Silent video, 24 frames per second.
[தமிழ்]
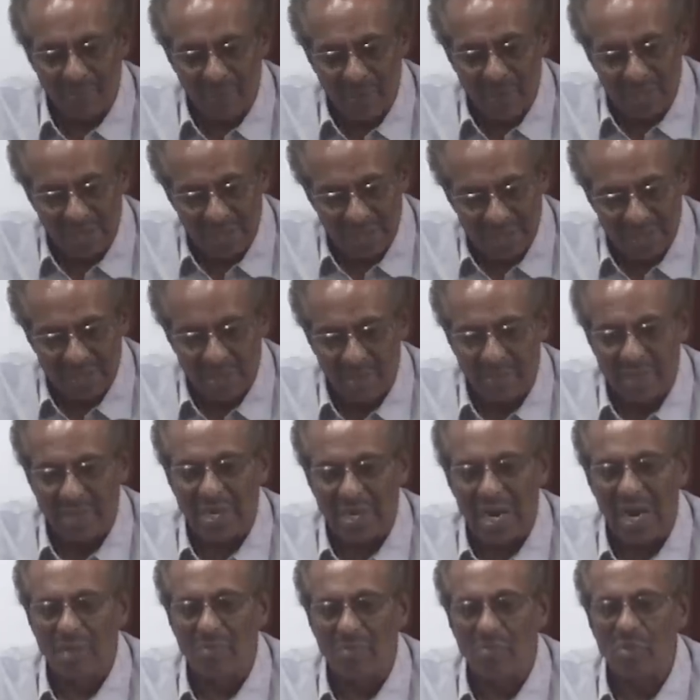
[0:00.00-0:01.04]
மாநகர
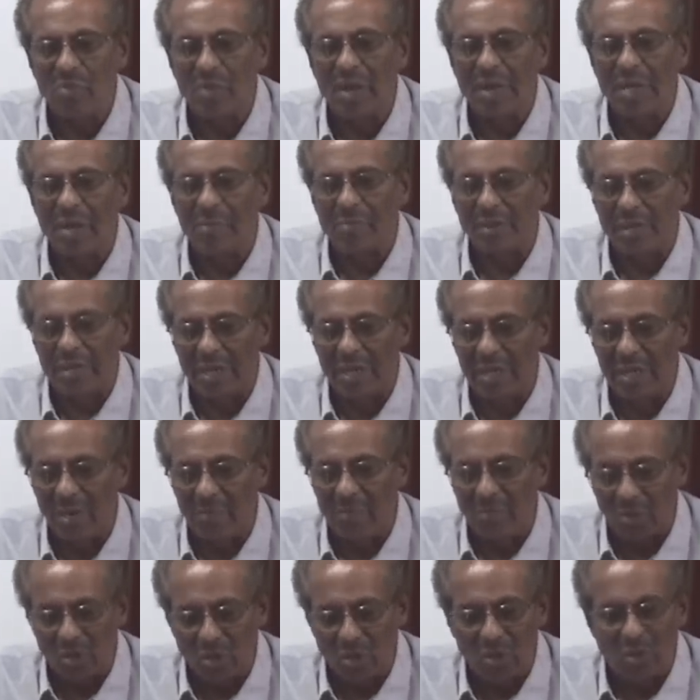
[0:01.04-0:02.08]
சபையினால் முன்வைக்கப்படுகின்ற
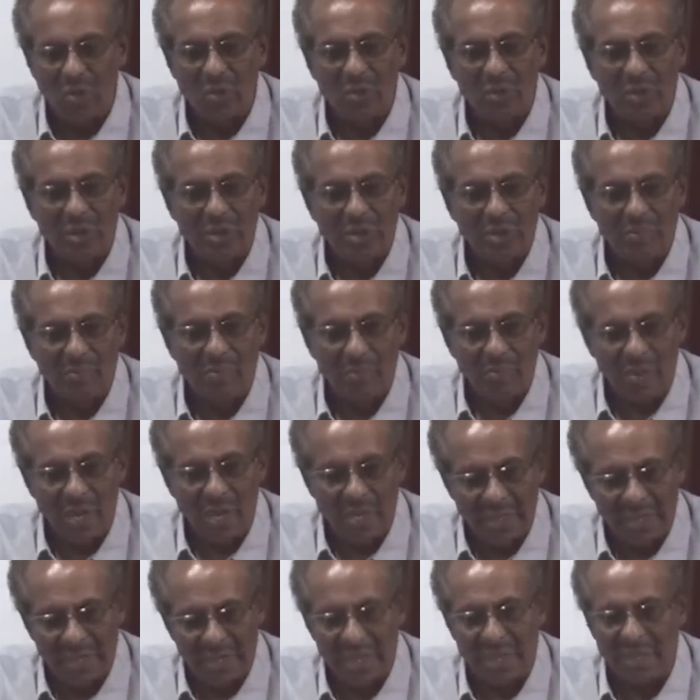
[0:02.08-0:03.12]
பொழுது
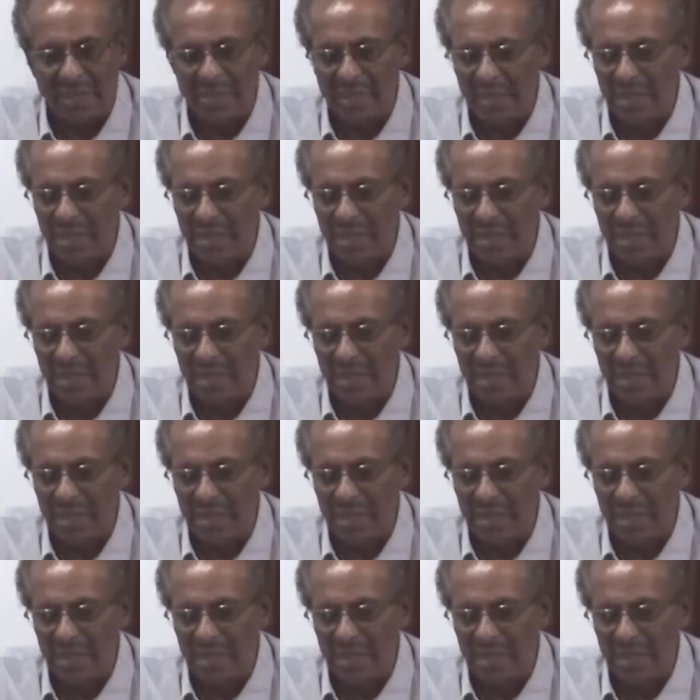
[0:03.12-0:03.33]
மாநகர